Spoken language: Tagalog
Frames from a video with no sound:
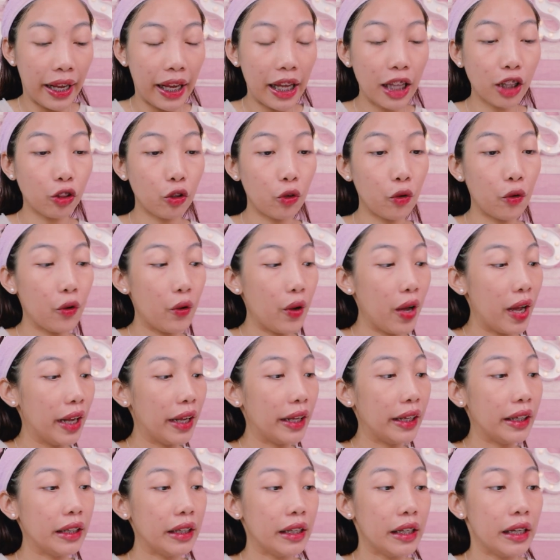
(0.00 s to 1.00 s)
Ito
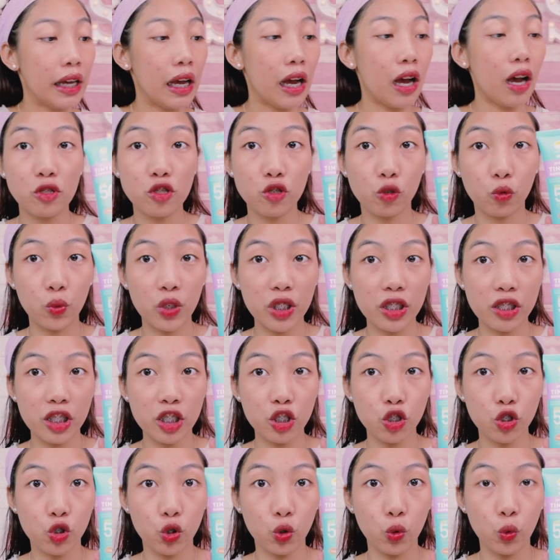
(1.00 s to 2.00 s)
ay
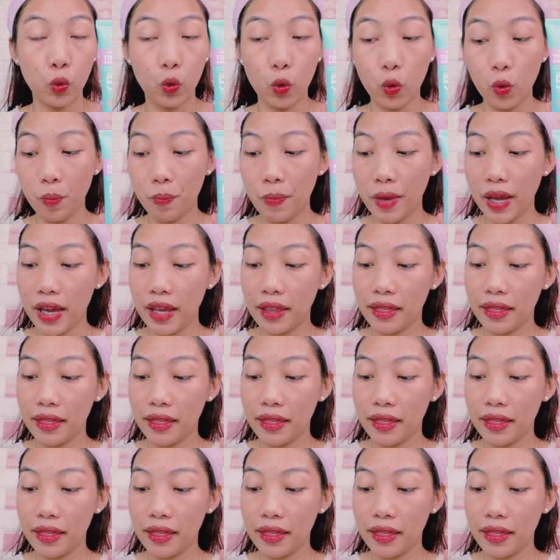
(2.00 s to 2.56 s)
squeezy tube